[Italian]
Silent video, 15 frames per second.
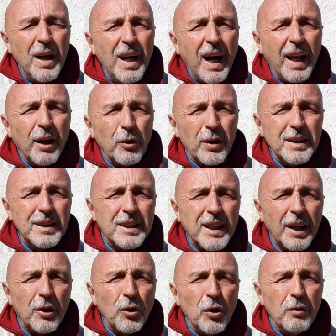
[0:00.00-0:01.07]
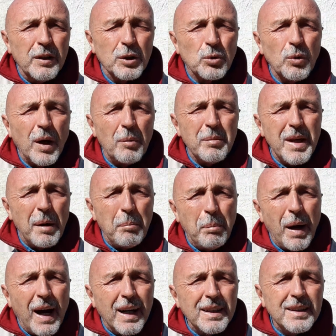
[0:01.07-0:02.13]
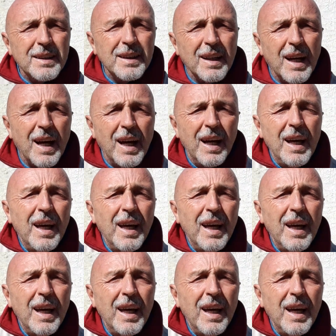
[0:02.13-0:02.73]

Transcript: alle ore 19 sulla mia pagina